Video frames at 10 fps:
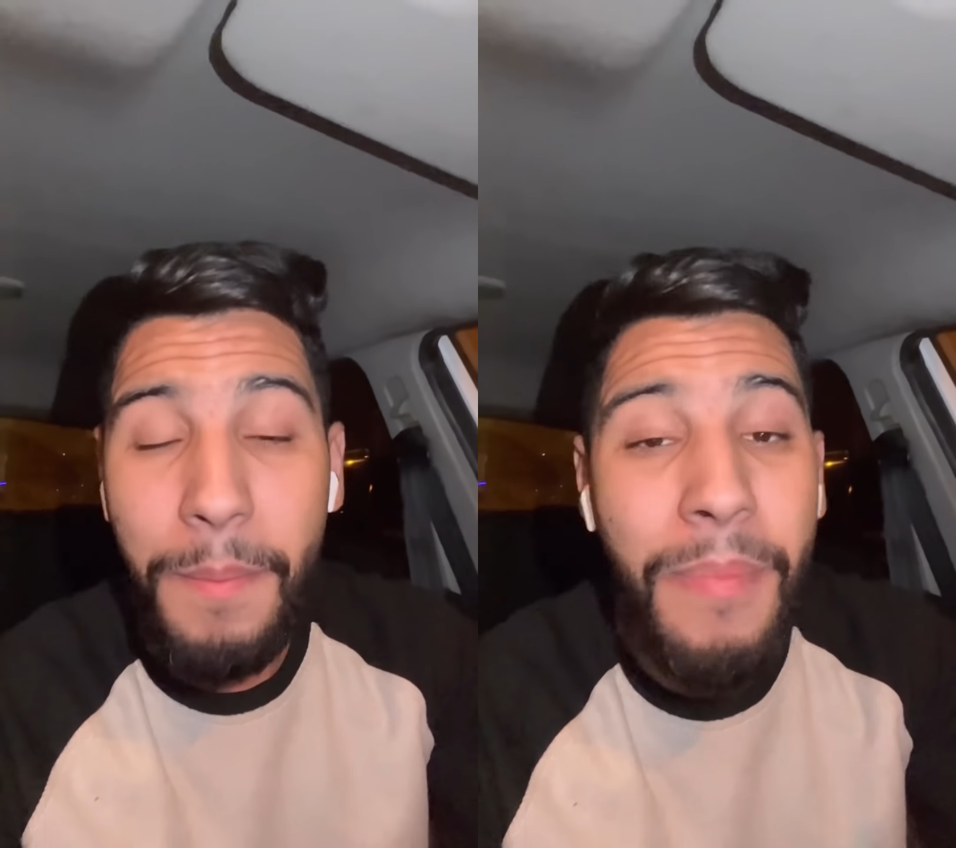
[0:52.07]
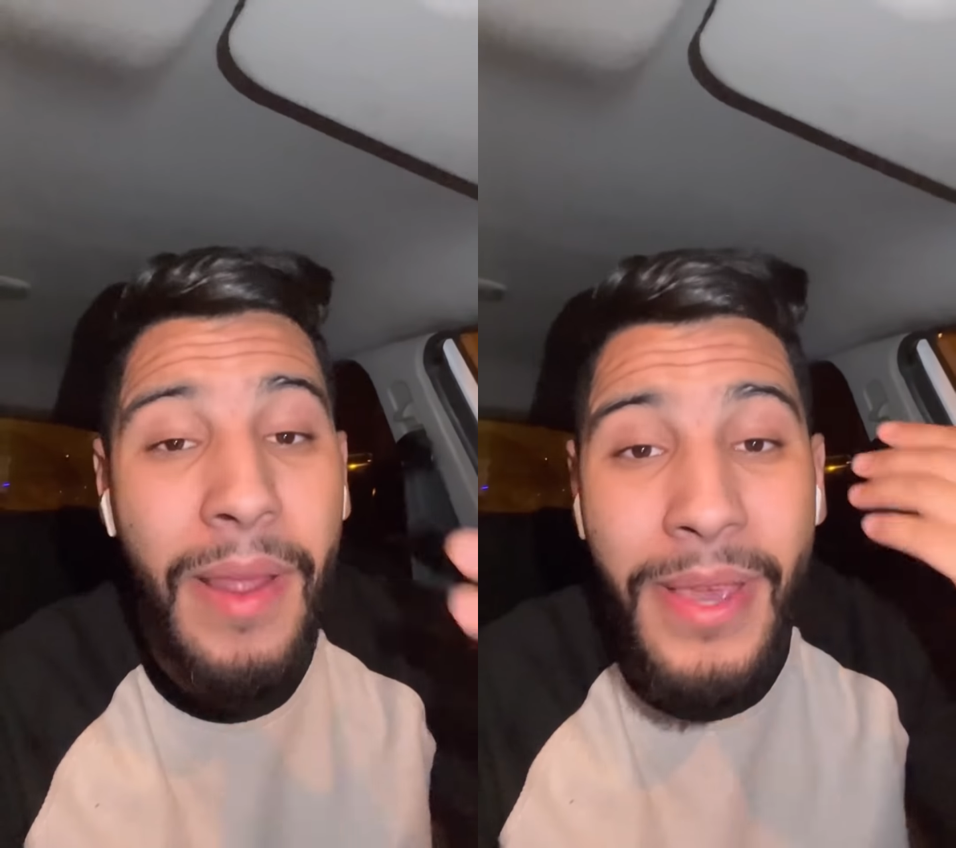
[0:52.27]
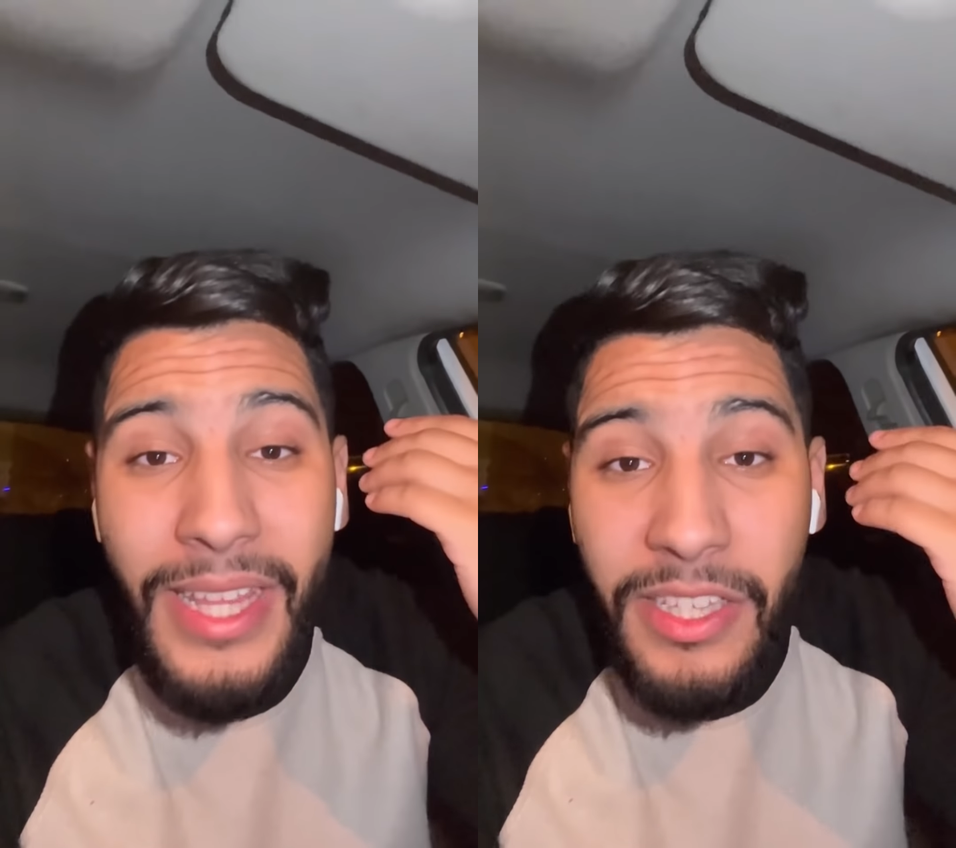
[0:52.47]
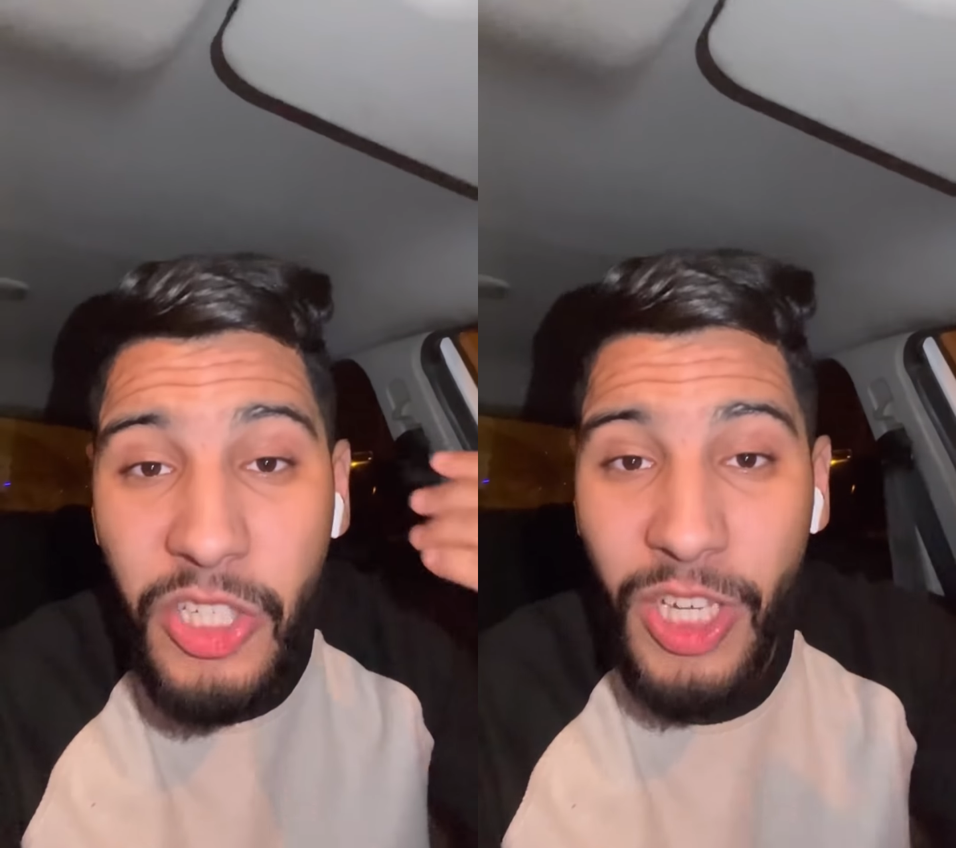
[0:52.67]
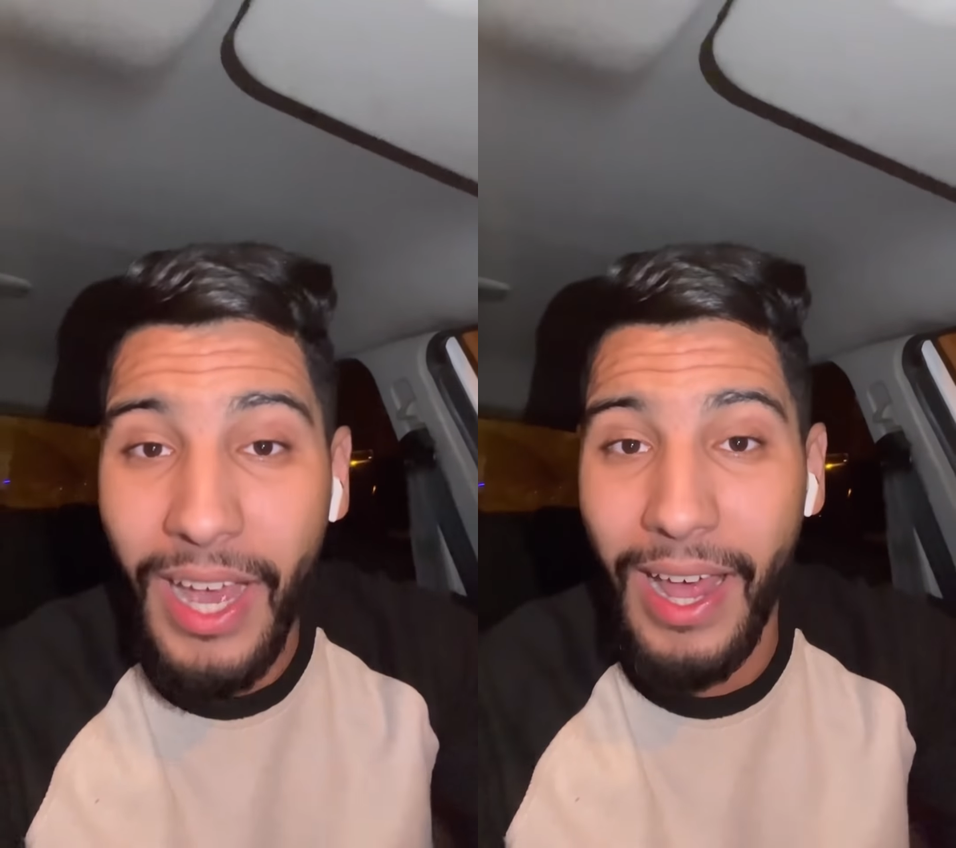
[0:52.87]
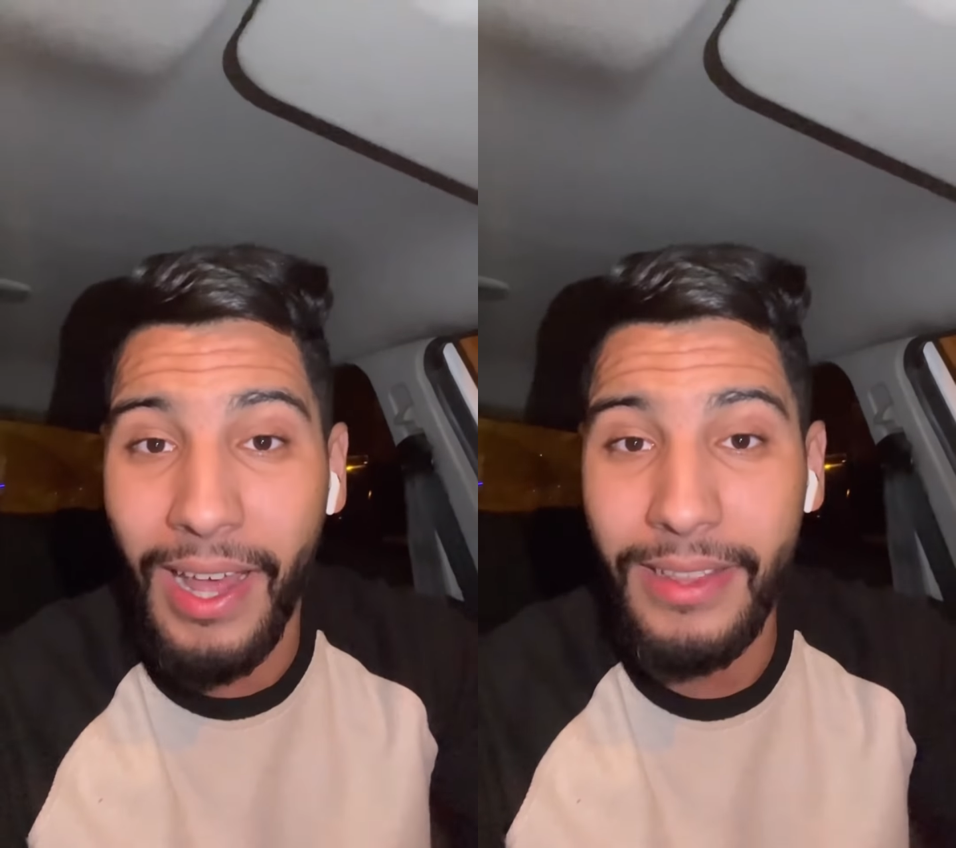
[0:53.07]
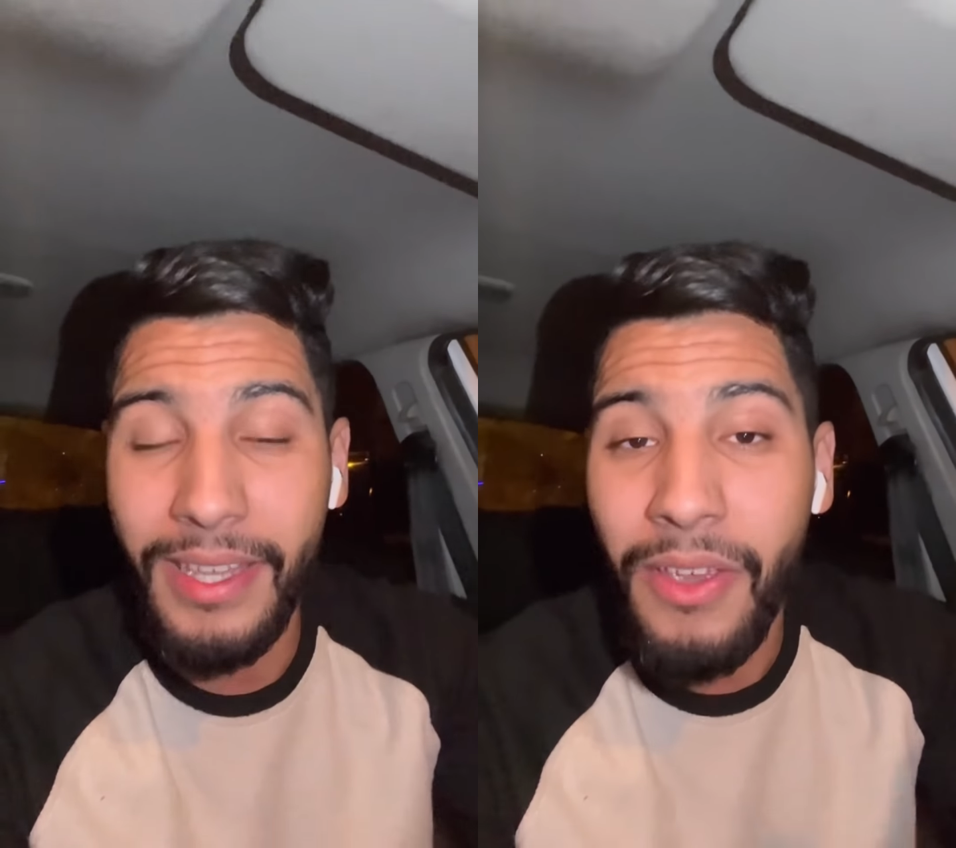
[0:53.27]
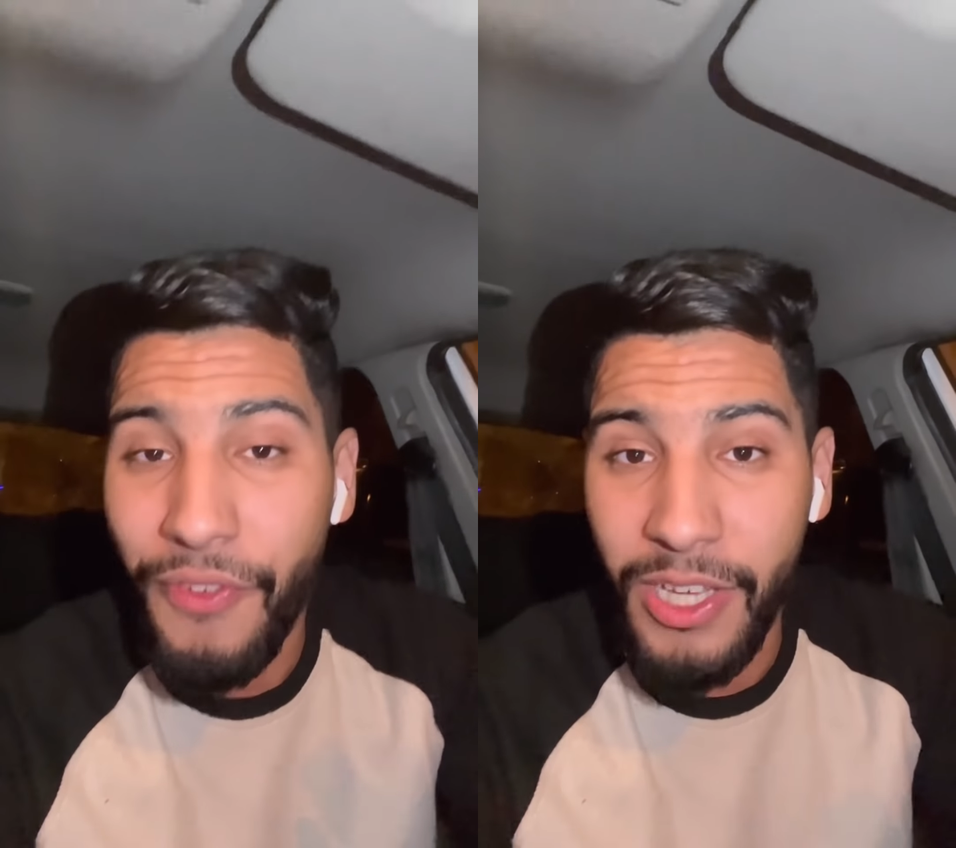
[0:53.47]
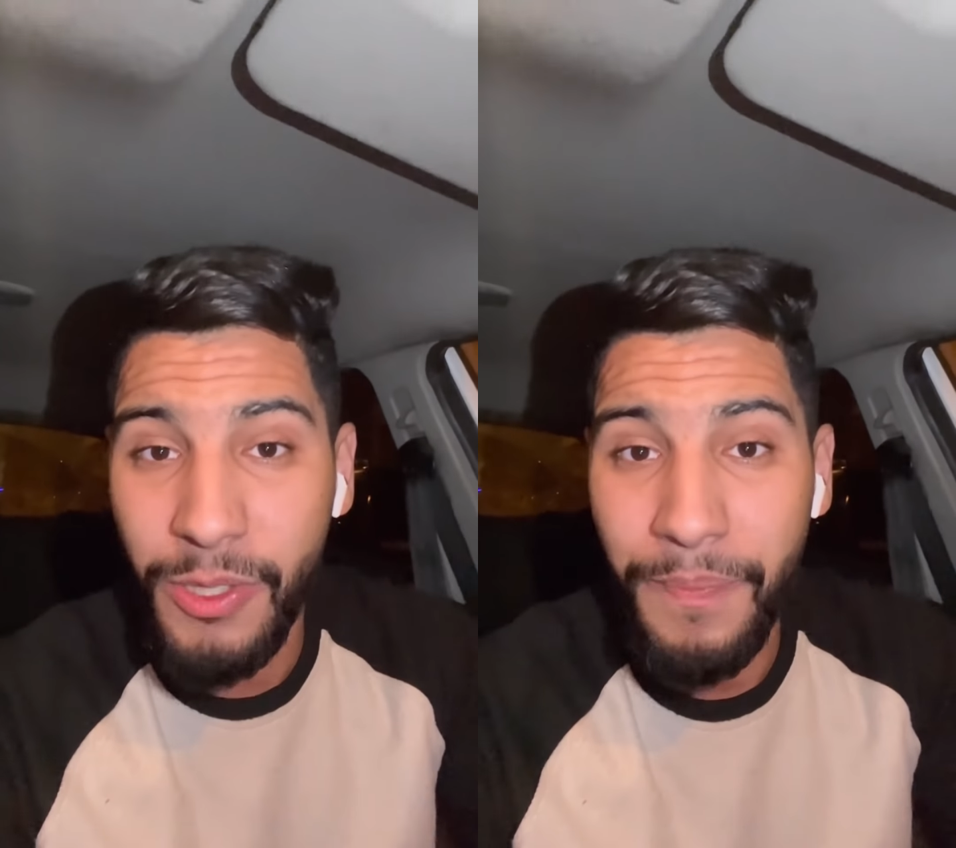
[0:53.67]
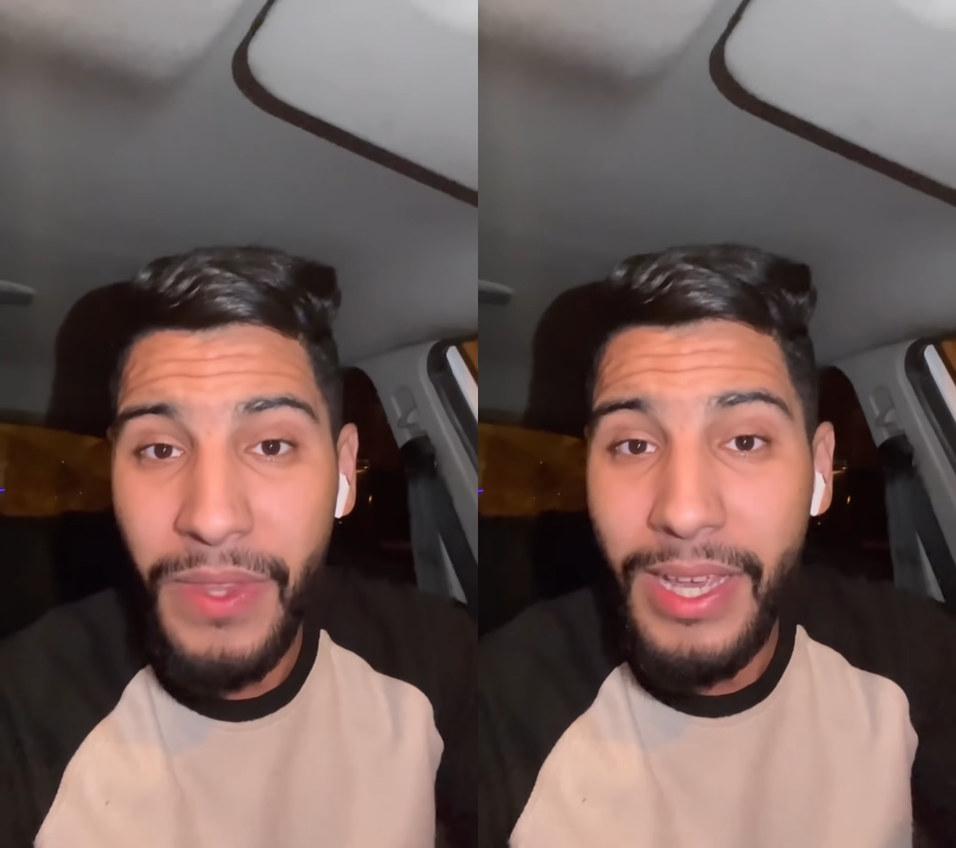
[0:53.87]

بلا ما يدير حتى شي غلط كيفاش